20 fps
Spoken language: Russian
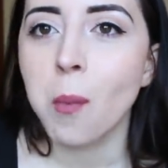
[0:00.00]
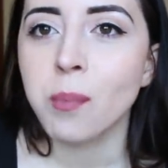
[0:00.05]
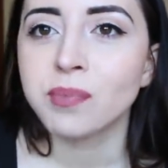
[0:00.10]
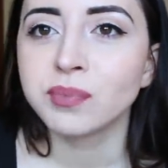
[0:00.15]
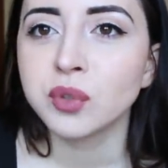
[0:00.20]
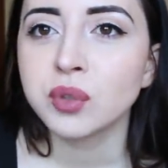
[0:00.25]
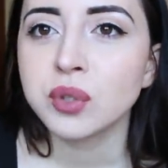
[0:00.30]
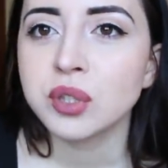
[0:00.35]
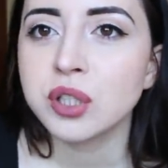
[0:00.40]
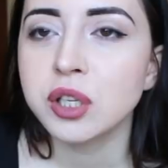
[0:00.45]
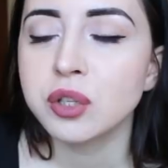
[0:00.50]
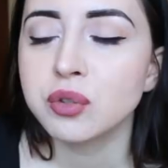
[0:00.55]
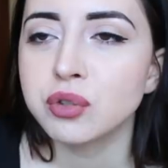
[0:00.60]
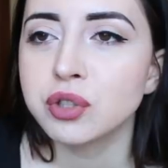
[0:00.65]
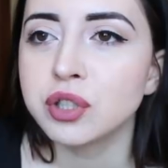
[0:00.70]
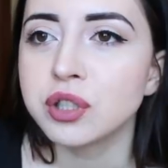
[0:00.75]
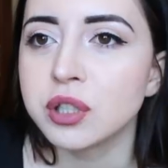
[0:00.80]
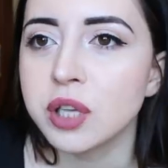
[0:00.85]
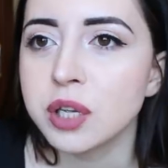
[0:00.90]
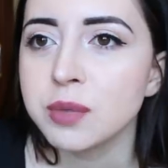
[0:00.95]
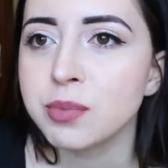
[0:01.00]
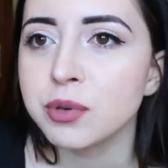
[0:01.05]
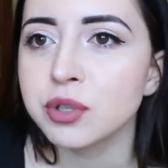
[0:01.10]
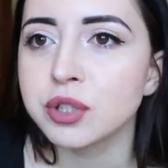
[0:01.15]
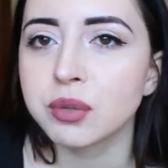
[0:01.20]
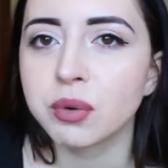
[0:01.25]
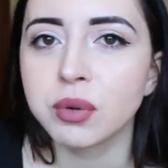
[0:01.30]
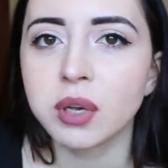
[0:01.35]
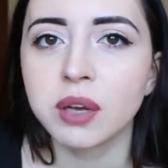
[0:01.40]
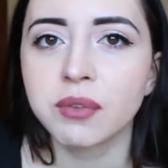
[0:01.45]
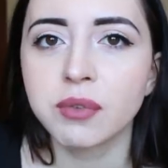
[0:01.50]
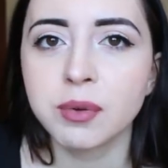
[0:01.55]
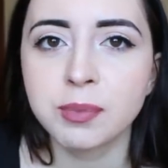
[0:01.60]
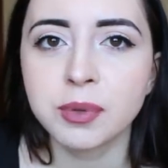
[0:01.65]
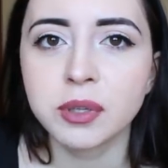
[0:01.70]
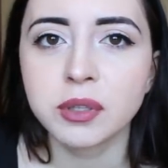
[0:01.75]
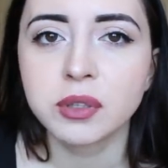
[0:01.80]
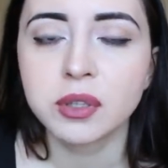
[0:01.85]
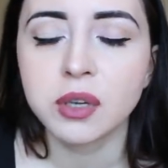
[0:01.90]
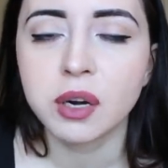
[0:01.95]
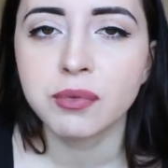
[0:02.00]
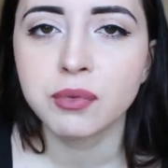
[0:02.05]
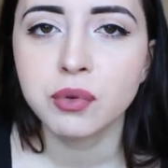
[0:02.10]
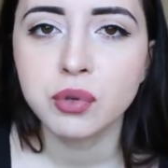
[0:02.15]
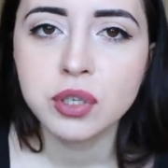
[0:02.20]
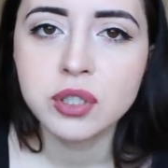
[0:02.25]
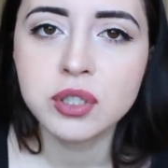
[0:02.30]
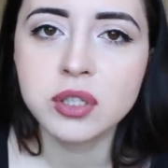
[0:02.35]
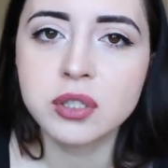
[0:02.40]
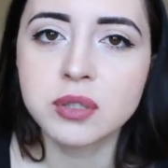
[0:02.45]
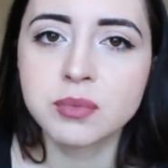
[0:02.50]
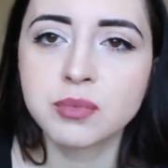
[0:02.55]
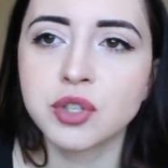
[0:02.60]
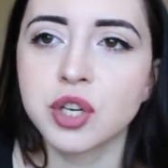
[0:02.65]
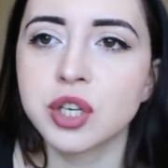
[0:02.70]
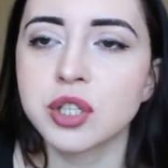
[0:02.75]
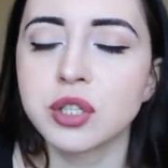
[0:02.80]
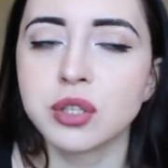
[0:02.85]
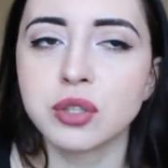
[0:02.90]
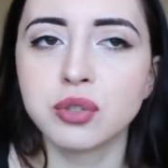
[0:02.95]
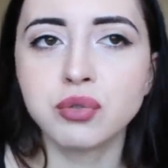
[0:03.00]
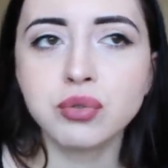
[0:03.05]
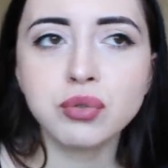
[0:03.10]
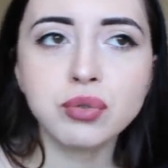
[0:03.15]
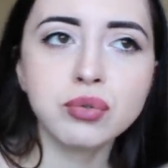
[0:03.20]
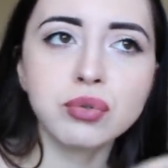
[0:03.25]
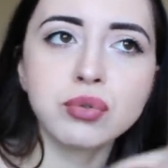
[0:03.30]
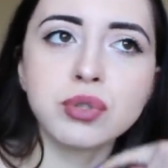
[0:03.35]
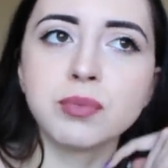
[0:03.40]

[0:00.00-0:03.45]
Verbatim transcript: Но ну, на следующий день, после того, как я выпила терафлю, я себя замечательно чувствую,